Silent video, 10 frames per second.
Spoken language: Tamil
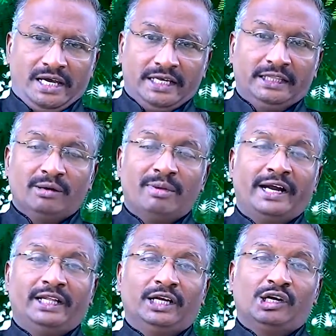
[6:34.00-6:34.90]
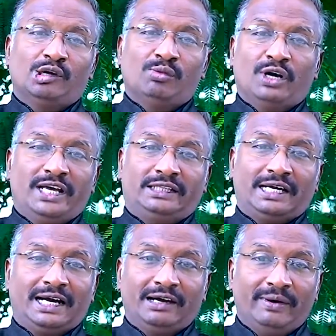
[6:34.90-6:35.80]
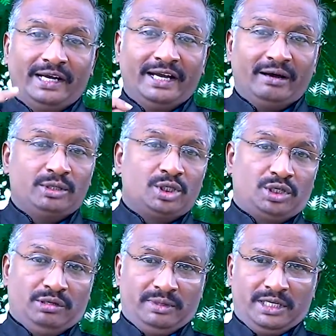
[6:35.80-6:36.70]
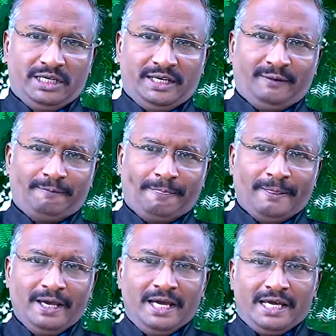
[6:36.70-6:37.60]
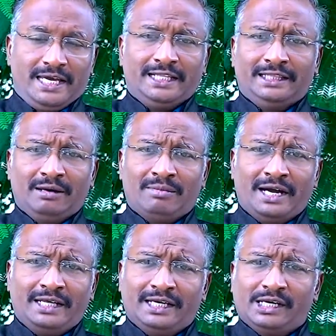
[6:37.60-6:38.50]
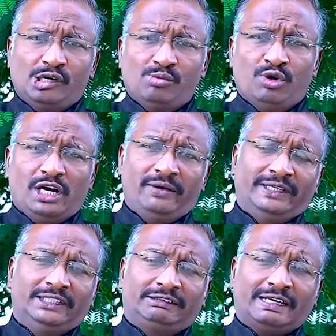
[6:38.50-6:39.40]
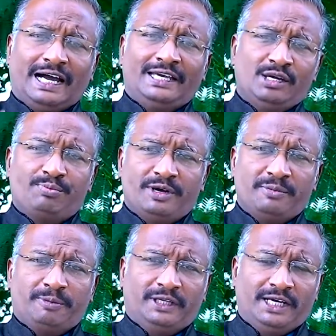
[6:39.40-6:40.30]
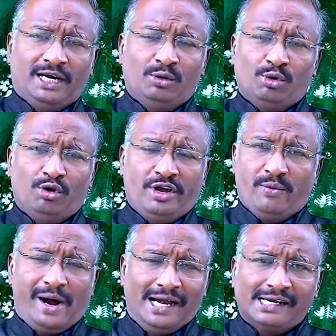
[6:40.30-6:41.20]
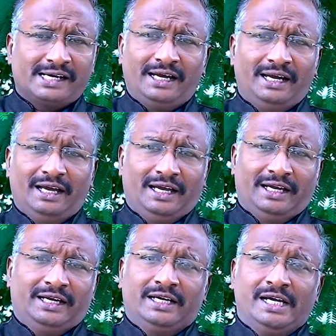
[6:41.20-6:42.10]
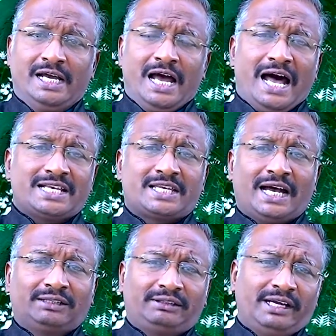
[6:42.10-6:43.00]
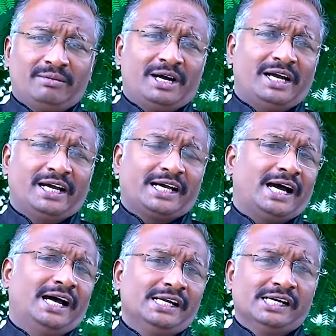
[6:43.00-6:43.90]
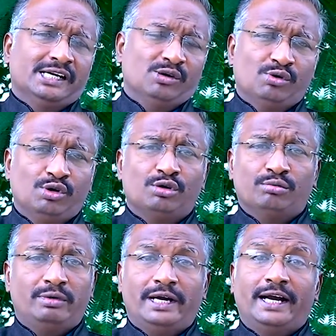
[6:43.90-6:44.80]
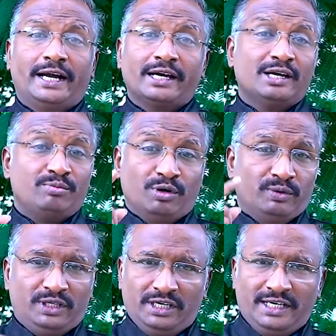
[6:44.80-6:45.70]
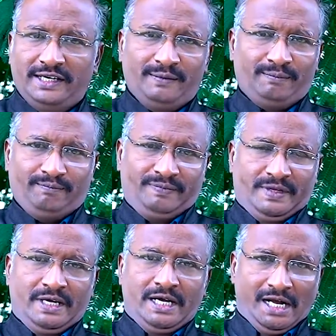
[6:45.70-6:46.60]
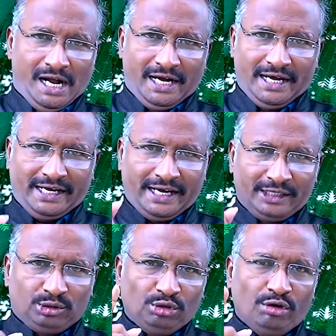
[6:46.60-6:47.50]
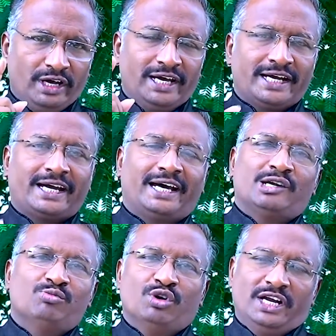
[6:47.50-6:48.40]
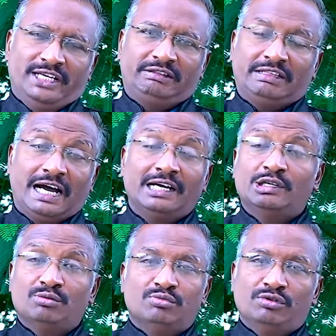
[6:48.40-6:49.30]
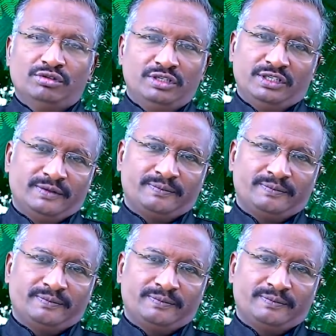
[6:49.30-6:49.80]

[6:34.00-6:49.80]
எந்த மனிதர்களும் உங்களை தாங்க வேண்டிய அவசியமில்லை எந்த மனிதர்களும் உங்களை வந்து தாங்கி பிடிப்பதினால் உங்களுடைய வாழ்க்கையிலே அசாத்தியமான காரியங்கள் ஒன்றும் நடக்கப் போவதில்லை ஆனால் கத்தருடைய கரம் உங்களை தாங்கும் பொழுது